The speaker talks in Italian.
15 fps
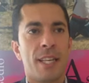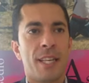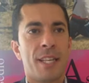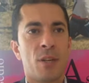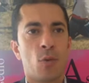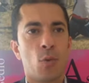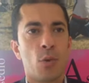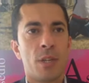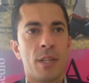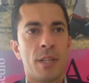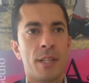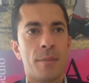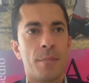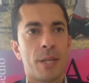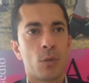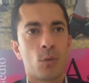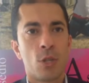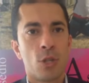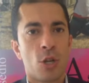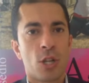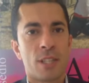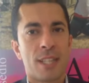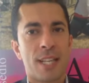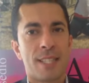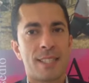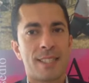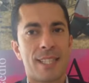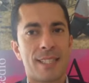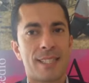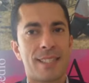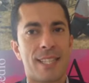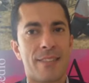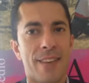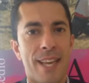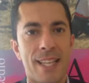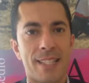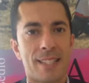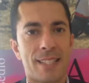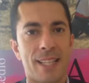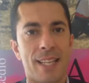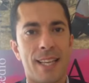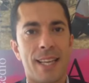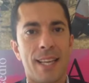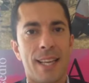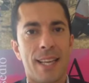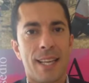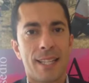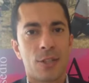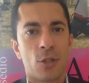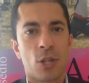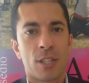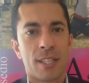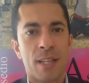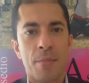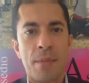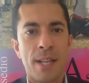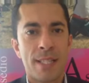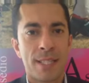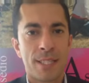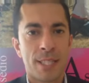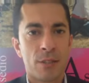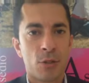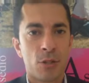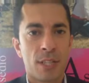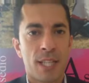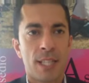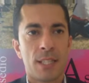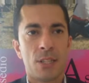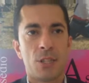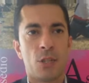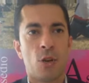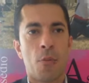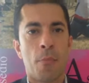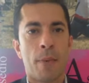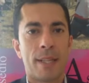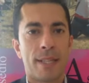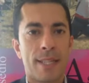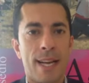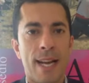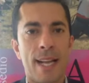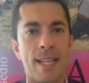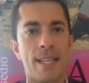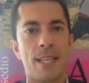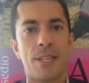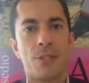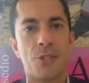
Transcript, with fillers: in cui per due giorni la città si traveste e ritorna al 1613 con battaglie,